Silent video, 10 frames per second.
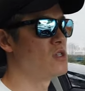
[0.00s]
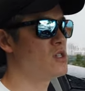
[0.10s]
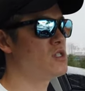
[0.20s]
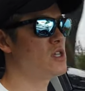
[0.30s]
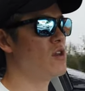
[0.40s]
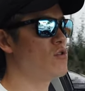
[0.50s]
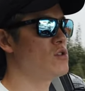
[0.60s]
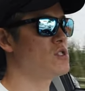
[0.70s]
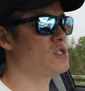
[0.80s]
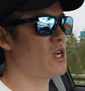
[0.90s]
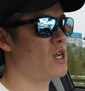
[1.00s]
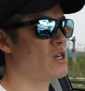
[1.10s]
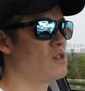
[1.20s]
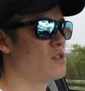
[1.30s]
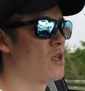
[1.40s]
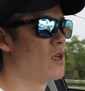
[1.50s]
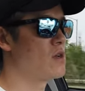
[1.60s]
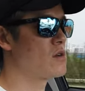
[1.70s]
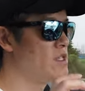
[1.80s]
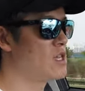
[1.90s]
실제로 이 차량은
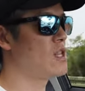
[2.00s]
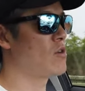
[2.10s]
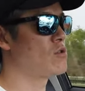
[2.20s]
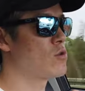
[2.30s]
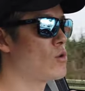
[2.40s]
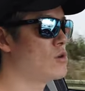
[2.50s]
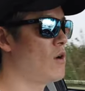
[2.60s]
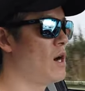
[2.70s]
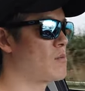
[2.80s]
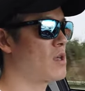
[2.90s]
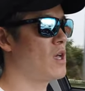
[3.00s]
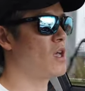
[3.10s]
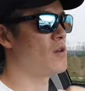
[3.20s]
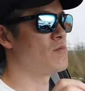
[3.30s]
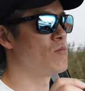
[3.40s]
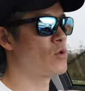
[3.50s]
엔진에 나오는 토크와 함께